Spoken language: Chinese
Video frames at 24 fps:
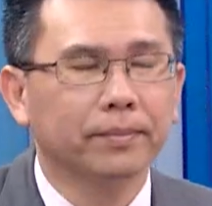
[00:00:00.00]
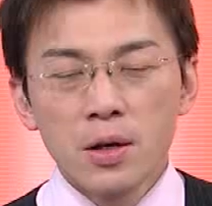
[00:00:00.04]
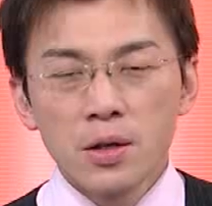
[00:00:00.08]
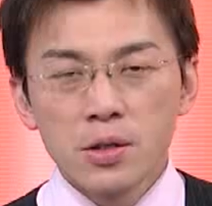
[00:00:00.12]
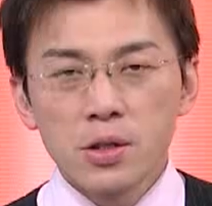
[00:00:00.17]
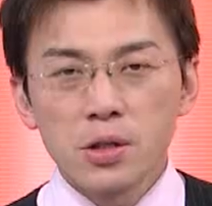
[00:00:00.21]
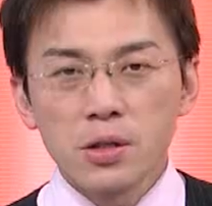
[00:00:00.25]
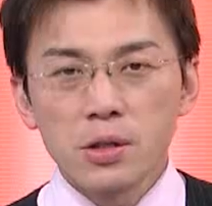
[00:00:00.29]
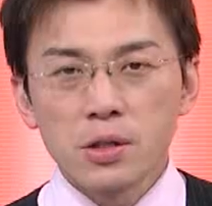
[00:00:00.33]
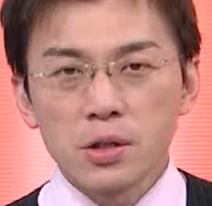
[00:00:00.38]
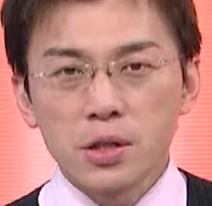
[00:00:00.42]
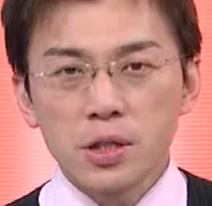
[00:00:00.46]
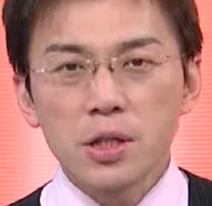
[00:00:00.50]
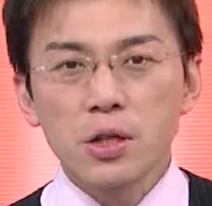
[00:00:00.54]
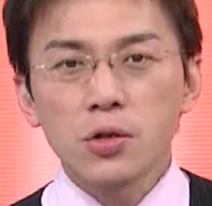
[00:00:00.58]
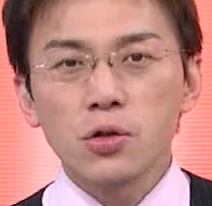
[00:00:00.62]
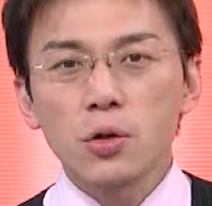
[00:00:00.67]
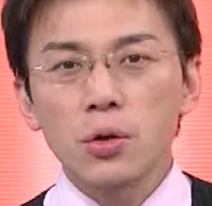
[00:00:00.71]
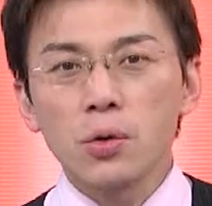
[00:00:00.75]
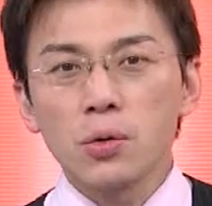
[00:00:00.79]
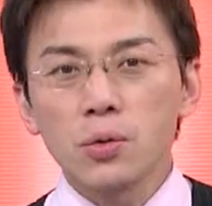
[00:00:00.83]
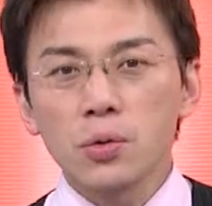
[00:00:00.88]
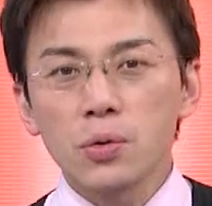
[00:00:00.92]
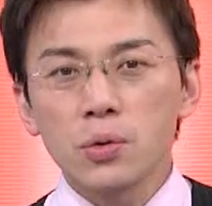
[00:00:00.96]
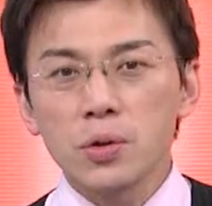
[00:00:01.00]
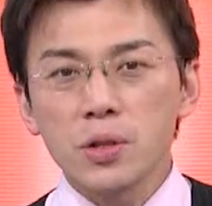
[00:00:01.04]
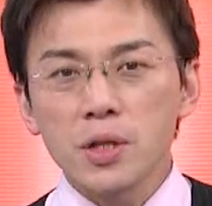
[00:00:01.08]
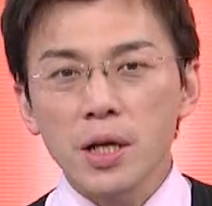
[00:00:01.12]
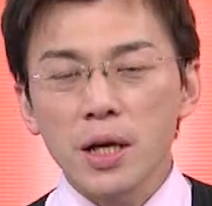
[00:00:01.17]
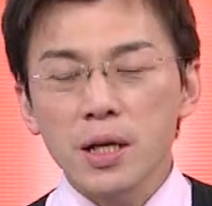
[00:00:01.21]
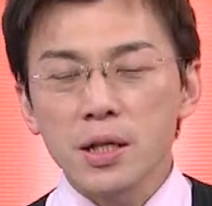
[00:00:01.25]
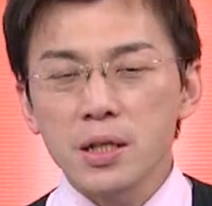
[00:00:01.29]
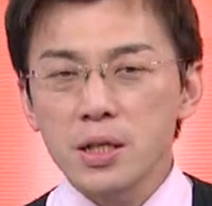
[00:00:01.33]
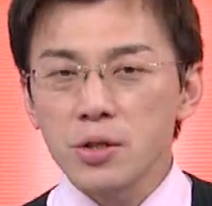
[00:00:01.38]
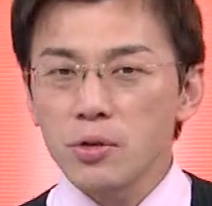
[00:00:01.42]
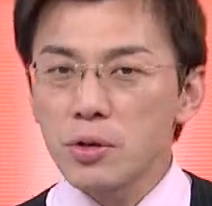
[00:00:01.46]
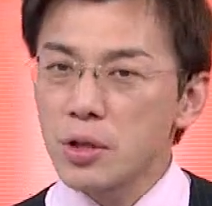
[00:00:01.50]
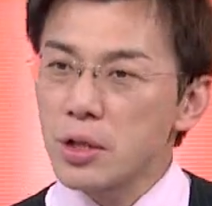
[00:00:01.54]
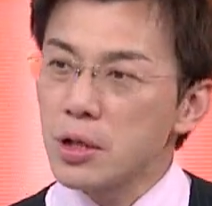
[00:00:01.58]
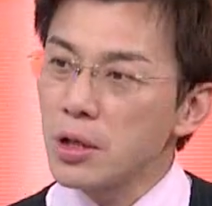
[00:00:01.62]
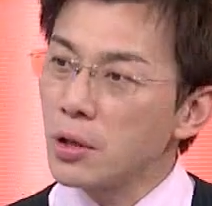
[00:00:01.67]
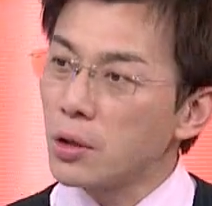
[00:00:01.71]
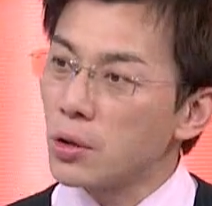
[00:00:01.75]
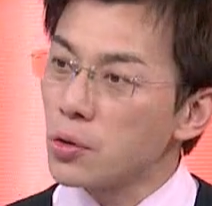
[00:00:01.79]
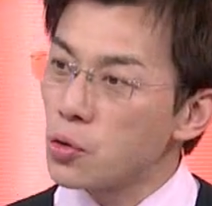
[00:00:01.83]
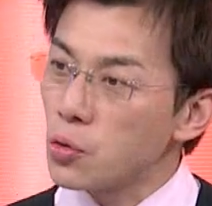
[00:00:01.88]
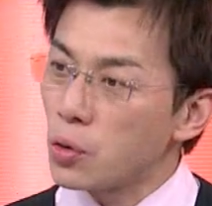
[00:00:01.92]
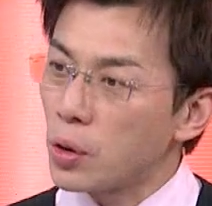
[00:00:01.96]
是信兄在这段时
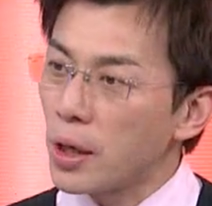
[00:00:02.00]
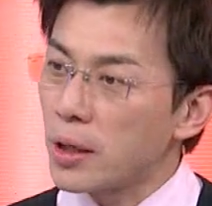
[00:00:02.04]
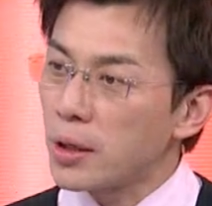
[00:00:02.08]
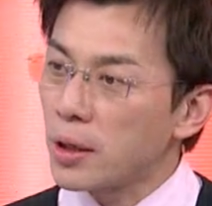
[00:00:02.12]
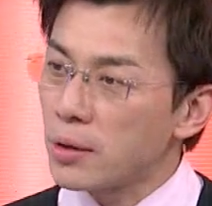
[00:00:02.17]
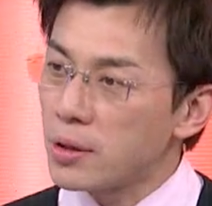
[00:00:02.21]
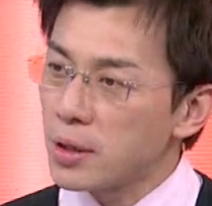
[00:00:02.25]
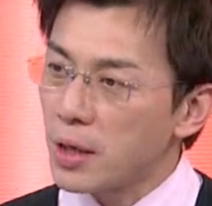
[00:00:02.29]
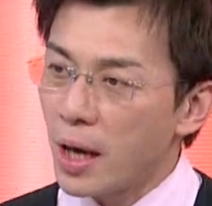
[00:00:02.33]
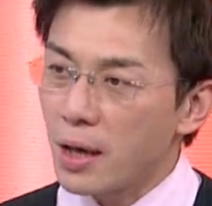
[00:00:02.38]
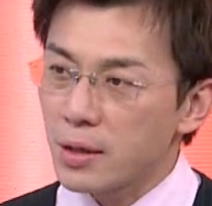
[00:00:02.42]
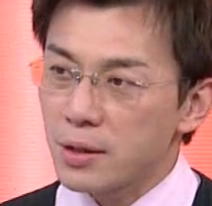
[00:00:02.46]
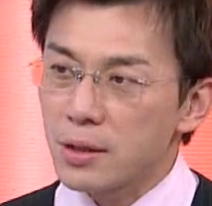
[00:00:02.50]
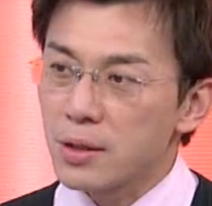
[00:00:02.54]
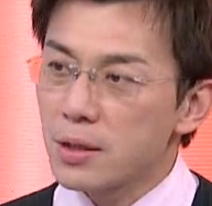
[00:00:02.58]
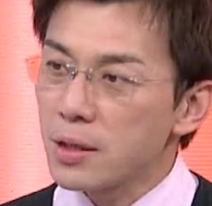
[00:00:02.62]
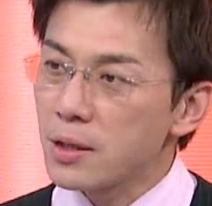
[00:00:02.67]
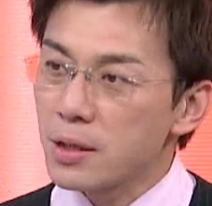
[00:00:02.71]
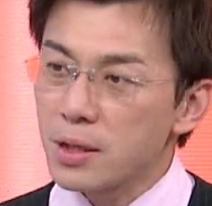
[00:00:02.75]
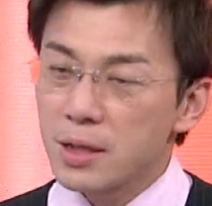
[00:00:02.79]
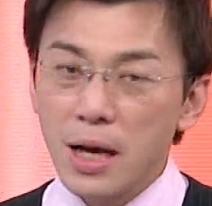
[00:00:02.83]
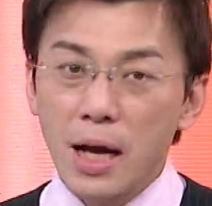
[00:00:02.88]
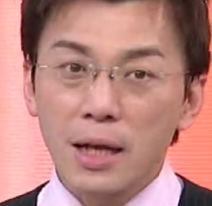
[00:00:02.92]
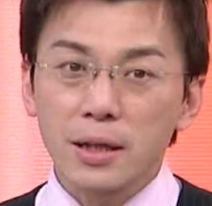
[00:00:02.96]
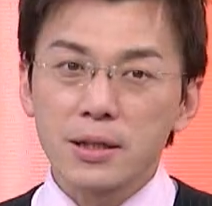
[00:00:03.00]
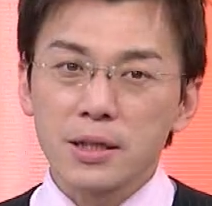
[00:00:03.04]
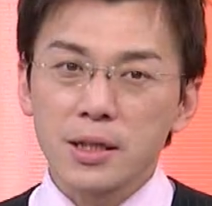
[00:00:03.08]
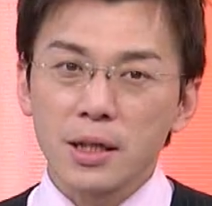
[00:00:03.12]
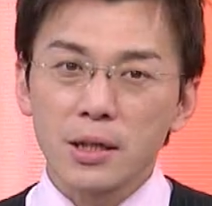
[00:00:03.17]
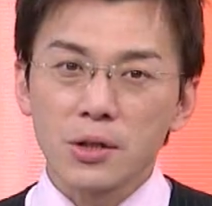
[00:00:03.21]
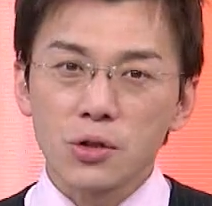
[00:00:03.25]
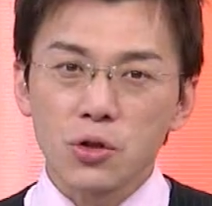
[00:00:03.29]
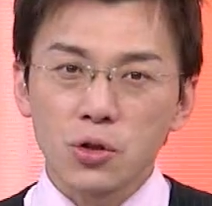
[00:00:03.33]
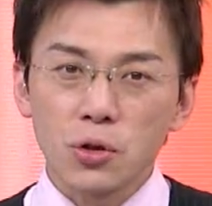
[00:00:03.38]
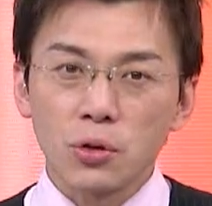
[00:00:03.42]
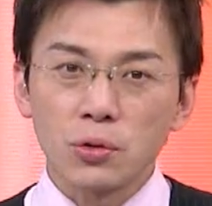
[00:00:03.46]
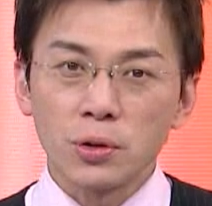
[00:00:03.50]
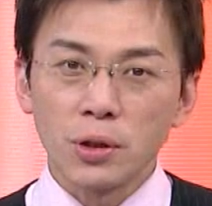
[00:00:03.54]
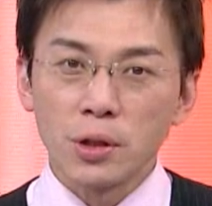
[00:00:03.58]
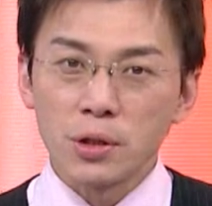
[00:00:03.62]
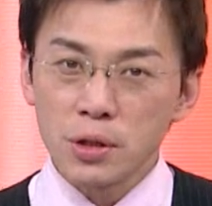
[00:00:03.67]
间里头所看到这个行情真的是嘎的相当凶，